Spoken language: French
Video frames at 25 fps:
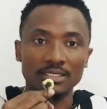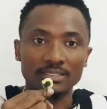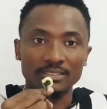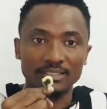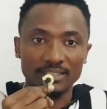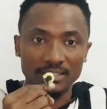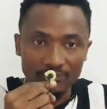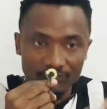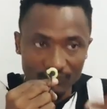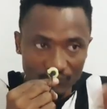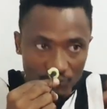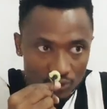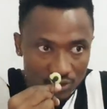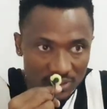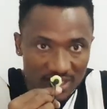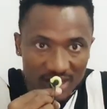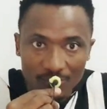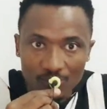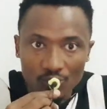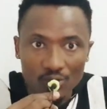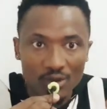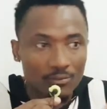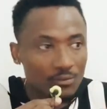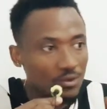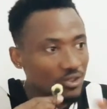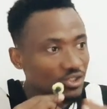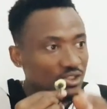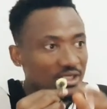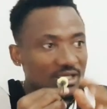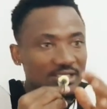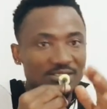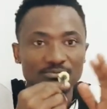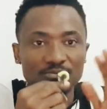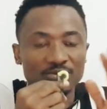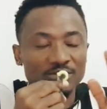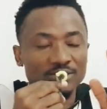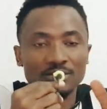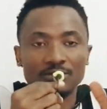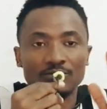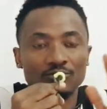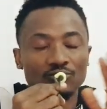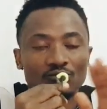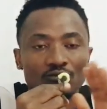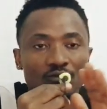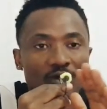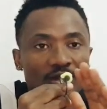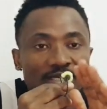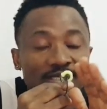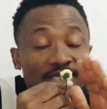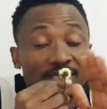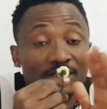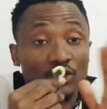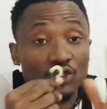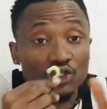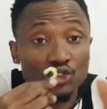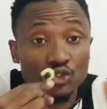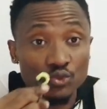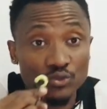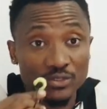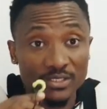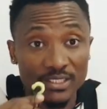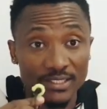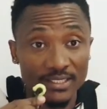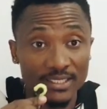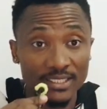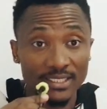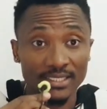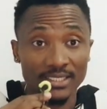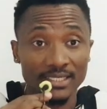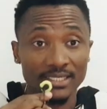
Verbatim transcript: de vous à moi, moi j'espère, Vous voyez quelque chose. Hein?